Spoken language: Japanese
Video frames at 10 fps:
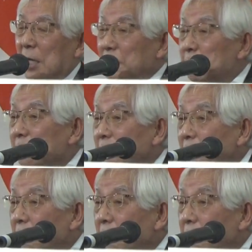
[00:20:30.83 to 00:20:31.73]
はい交
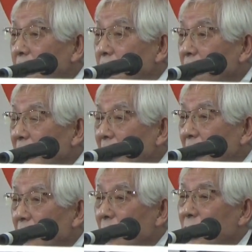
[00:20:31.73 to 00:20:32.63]

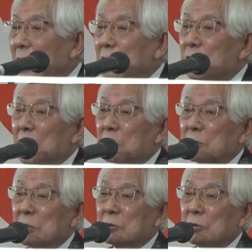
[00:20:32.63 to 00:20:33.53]
換留
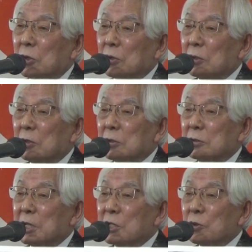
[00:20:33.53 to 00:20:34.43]
学その
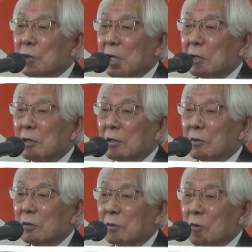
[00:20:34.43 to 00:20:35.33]
青少年
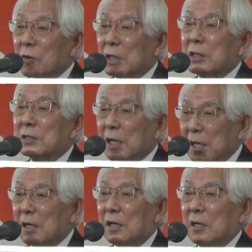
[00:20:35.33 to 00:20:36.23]
交換です
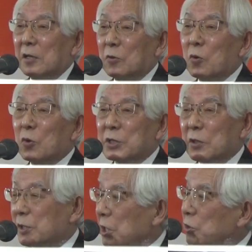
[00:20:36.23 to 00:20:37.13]
ね高校
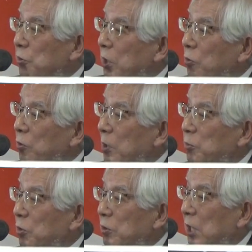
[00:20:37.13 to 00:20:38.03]
生の青少年交
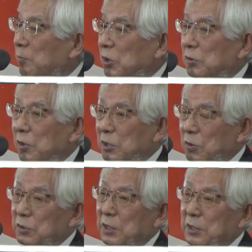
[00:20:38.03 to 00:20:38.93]
換プログラムそれが
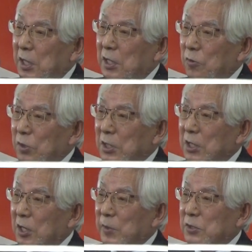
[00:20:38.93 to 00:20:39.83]
一つですね他
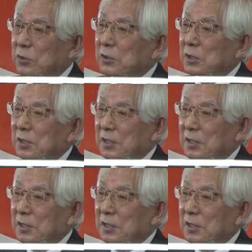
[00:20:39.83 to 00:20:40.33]
何があります